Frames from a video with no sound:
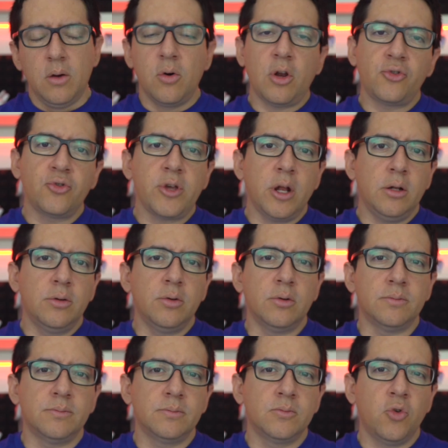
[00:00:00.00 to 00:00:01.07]
Hola, soy
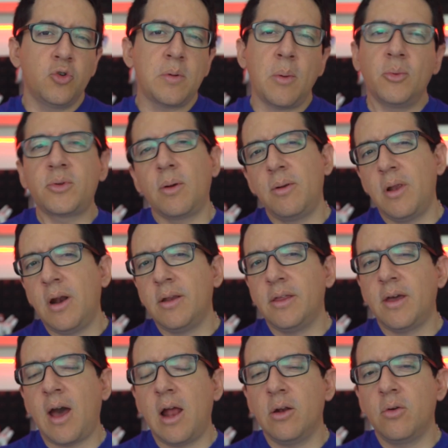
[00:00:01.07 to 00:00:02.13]
Aldo. Hoy vamos a hablar
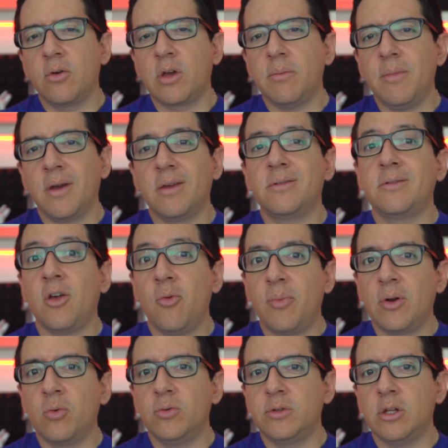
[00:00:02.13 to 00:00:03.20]
de algo que me han estado
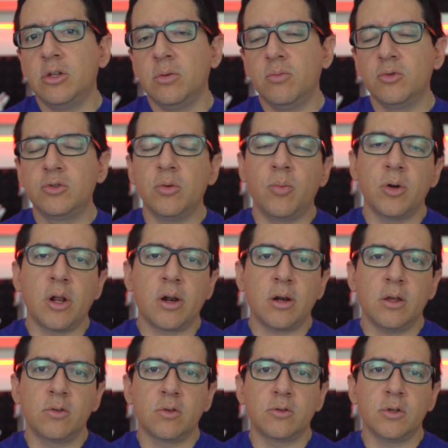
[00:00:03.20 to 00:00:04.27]
preguntando mucho por las
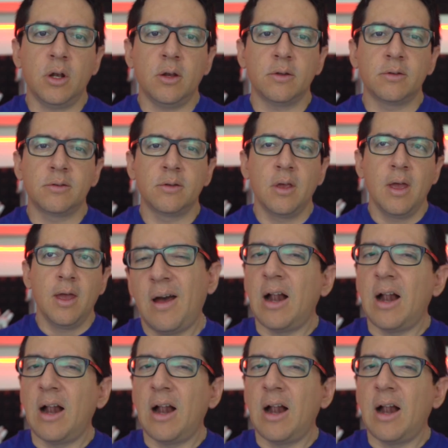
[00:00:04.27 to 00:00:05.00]
redes sociales.